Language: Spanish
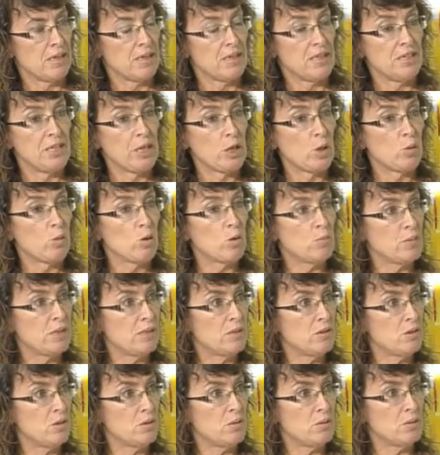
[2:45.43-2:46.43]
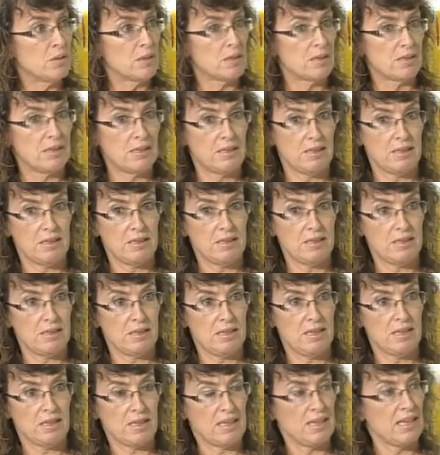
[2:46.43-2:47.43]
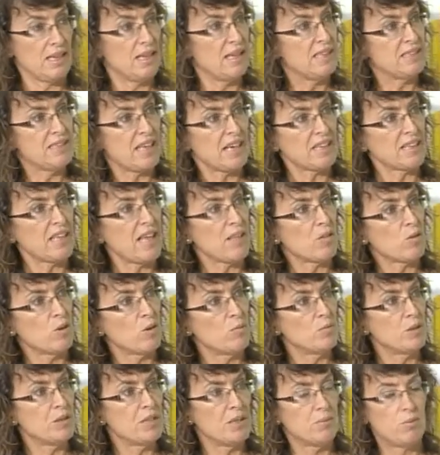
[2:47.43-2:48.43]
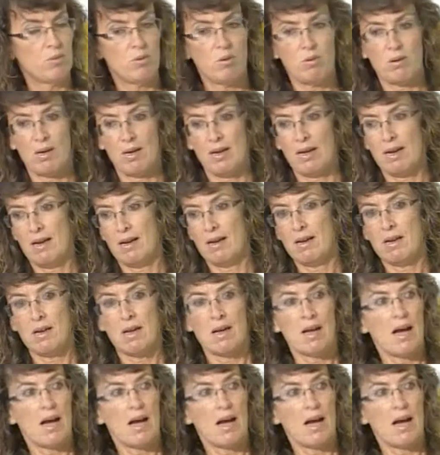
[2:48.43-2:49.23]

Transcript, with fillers: Y llegó un momento en que, que ese hartazgo me llevó a,